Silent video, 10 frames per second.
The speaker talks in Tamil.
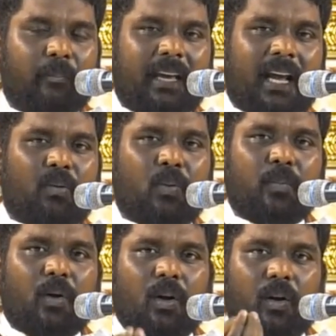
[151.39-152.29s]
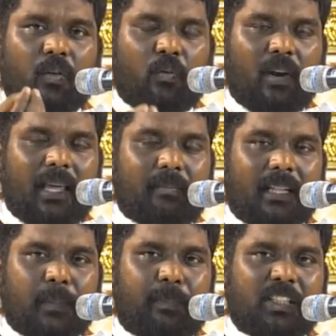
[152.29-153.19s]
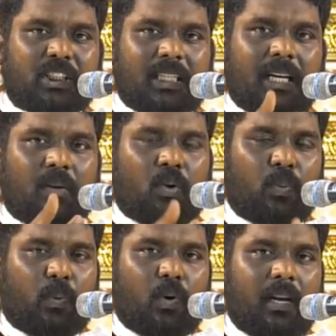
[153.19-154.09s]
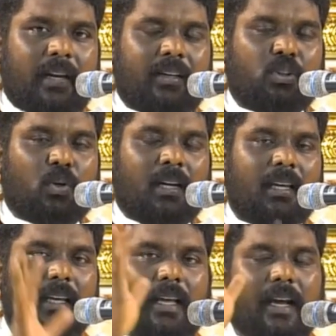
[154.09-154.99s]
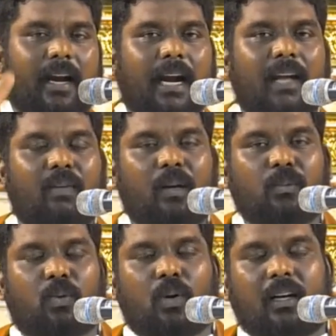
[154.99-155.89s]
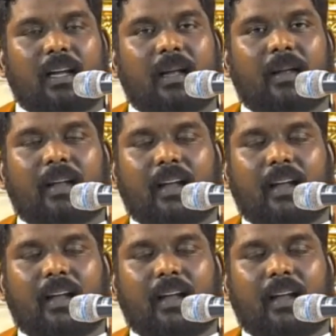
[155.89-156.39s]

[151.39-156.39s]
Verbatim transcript: மிகவும் விலை மதிப்பற்ற ஒரு பொருள் என்று சொல்லி கடவுளிடம் கொடுக்க